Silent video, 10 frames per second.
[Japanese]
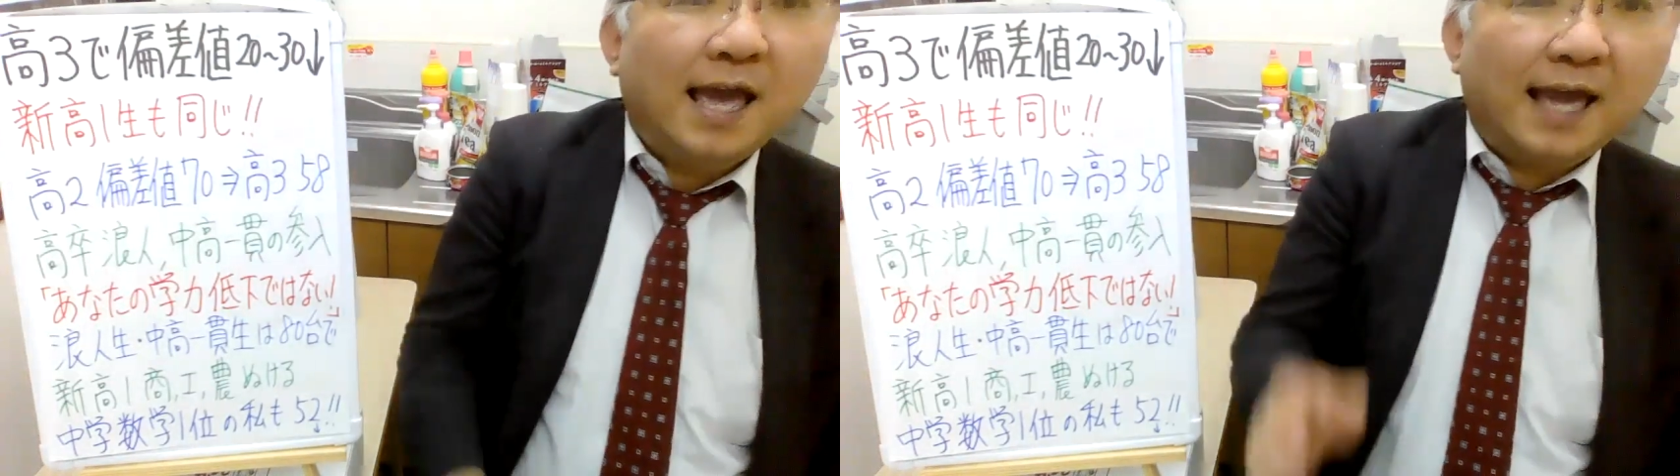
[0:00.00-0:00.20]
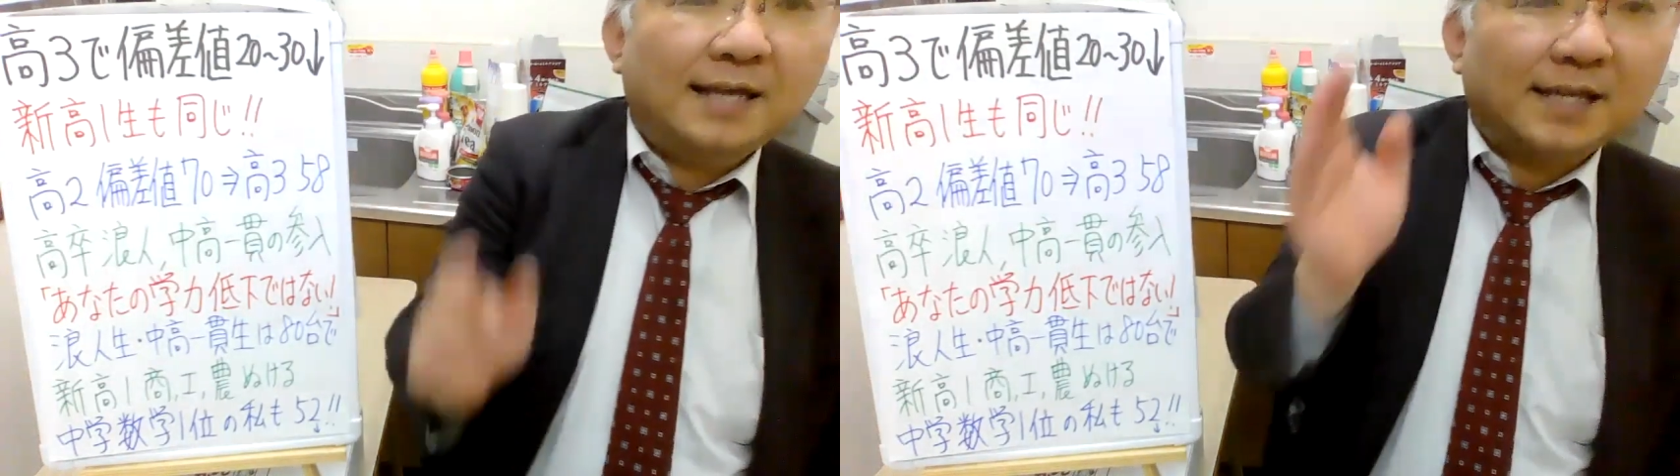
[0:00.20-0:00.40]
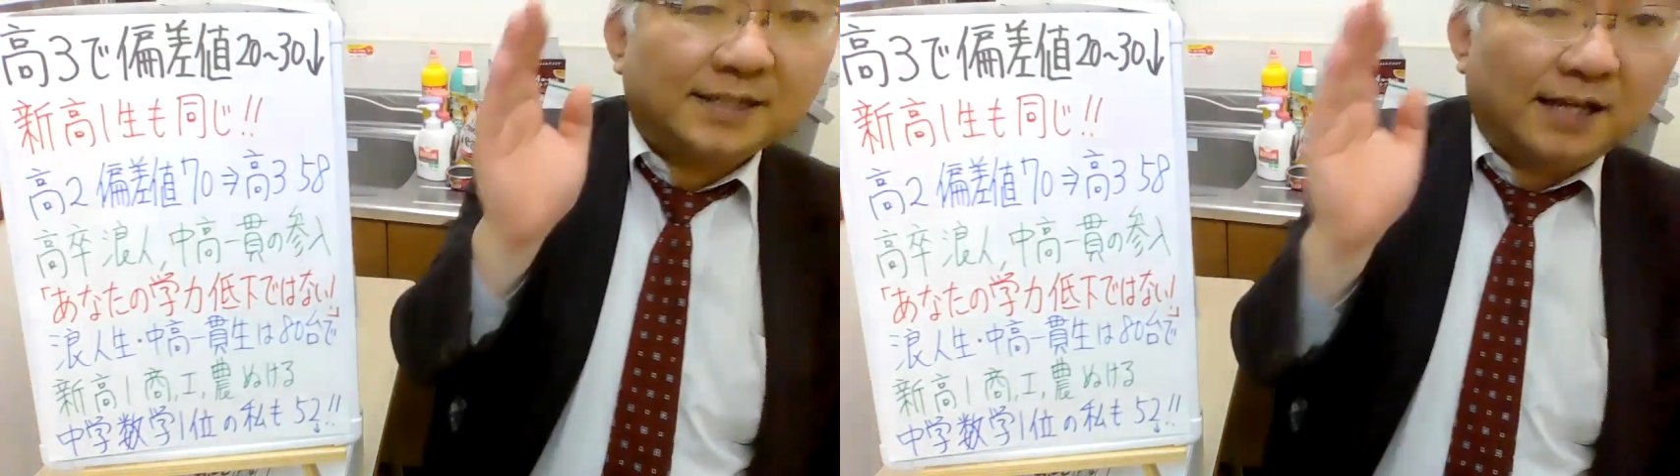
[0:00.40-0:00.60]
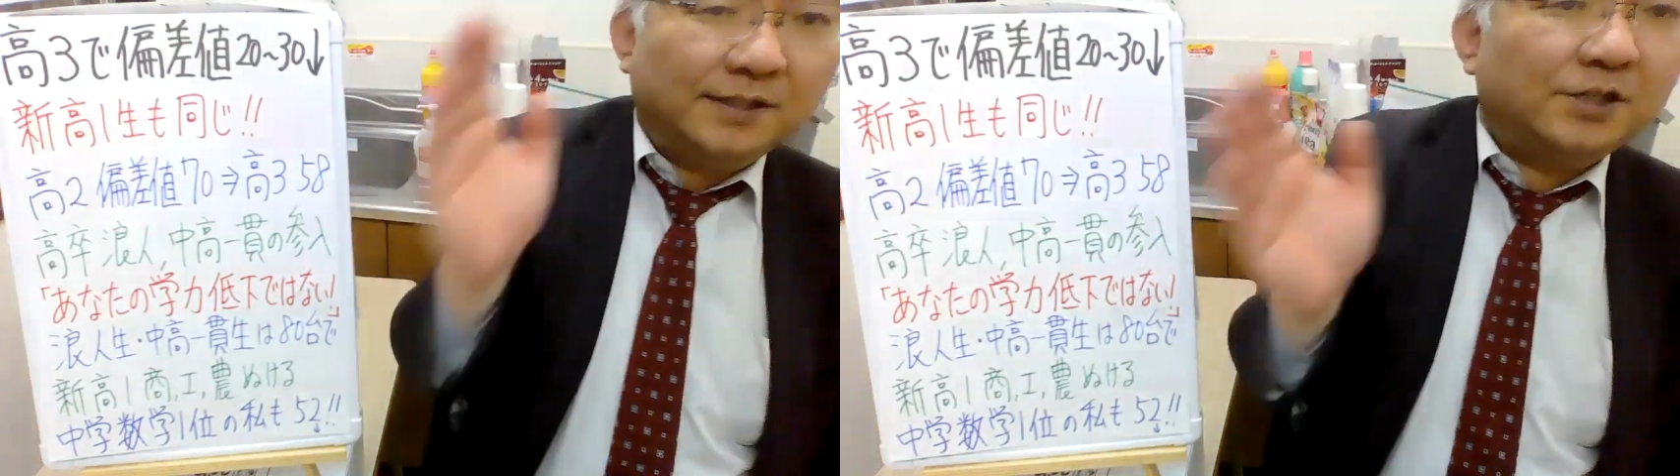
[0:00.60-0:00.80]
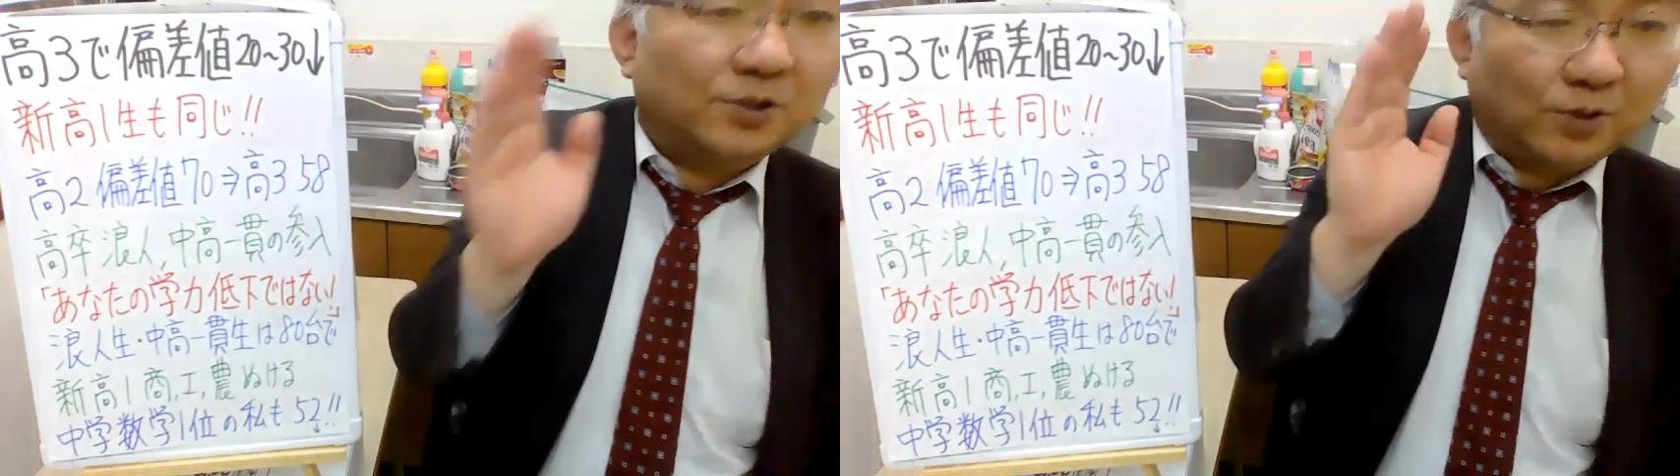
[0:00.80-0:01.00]
偏差値が
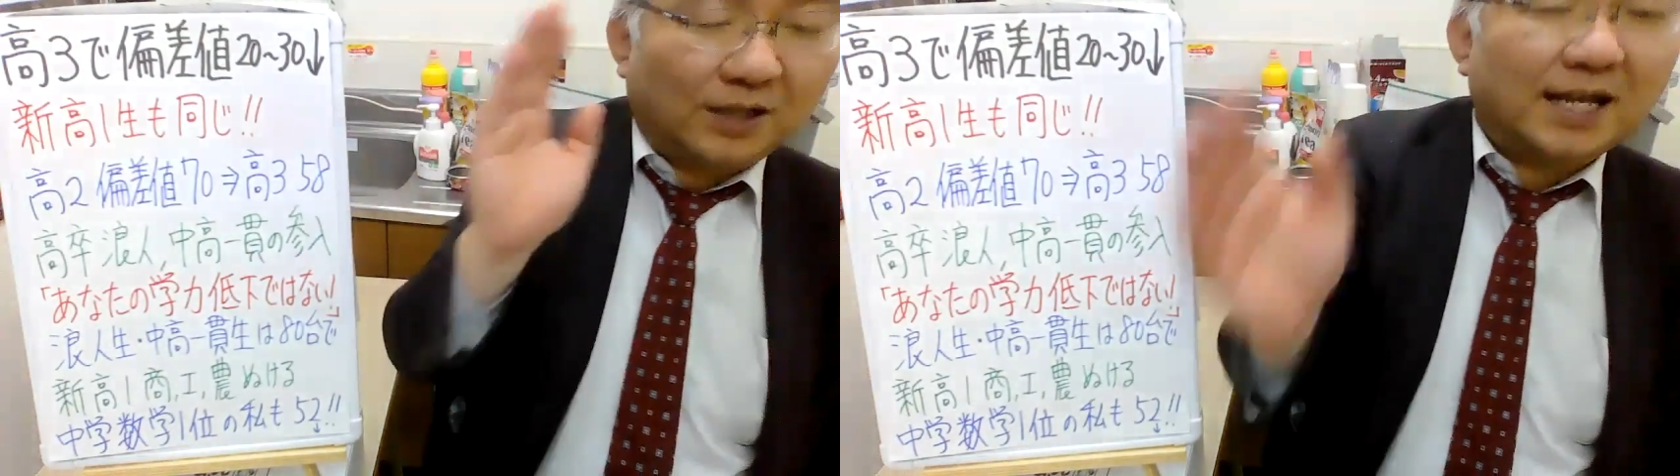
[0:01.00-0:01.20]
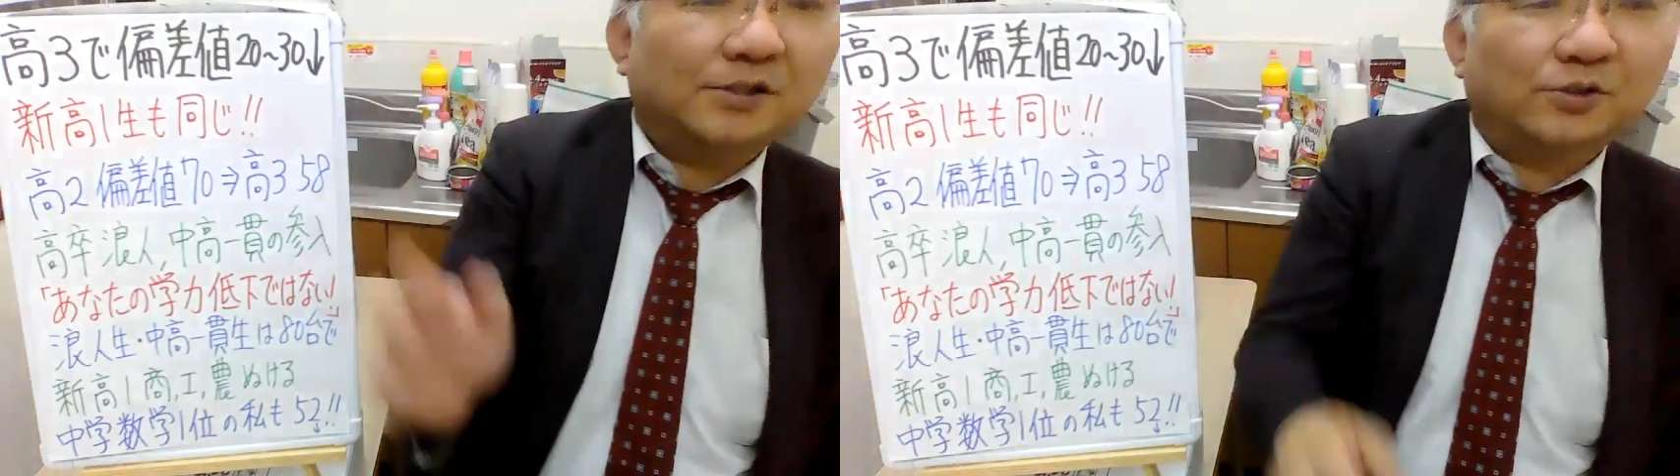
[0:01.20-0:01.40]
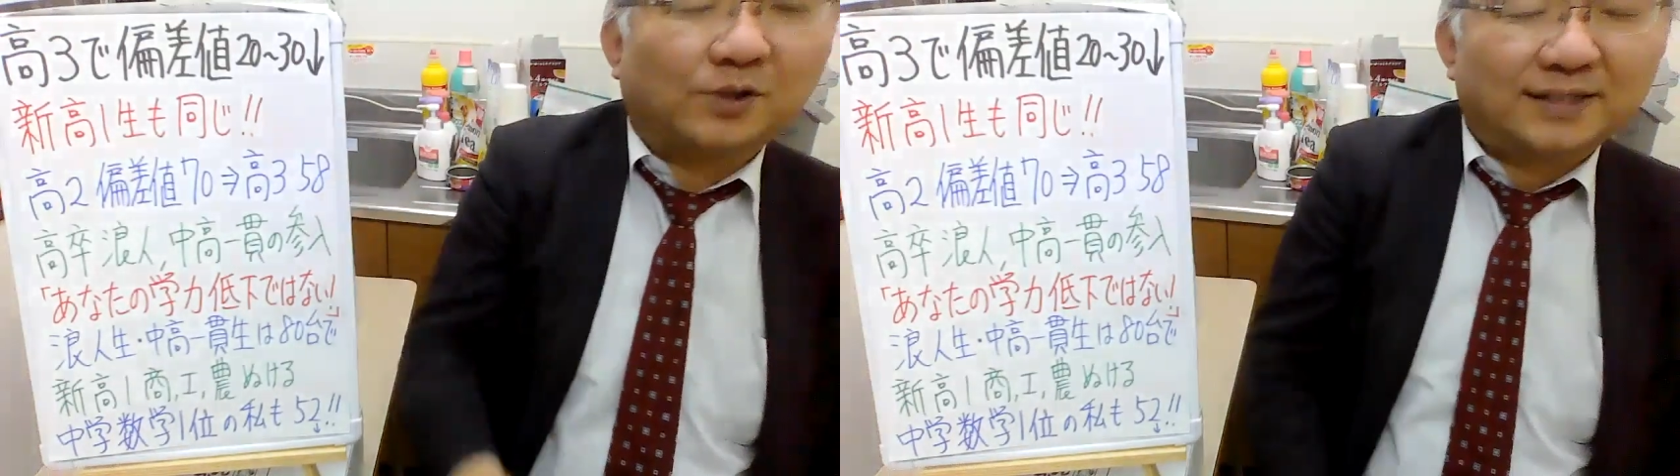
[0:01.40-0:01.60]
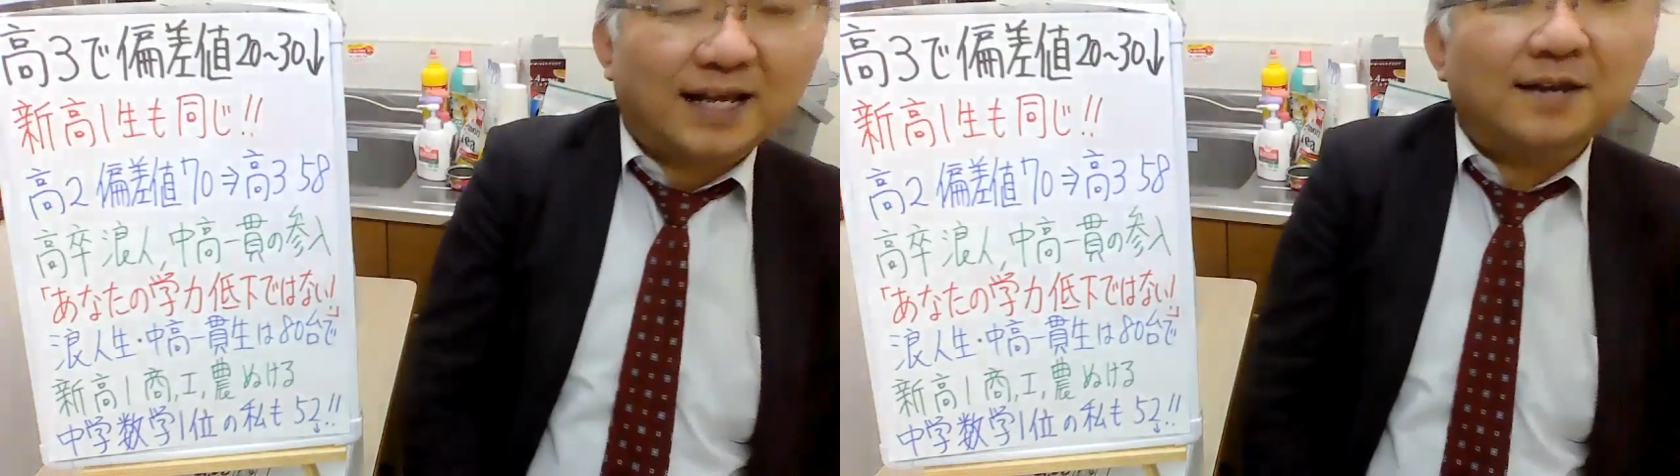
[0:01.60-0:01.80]
20とか30とか下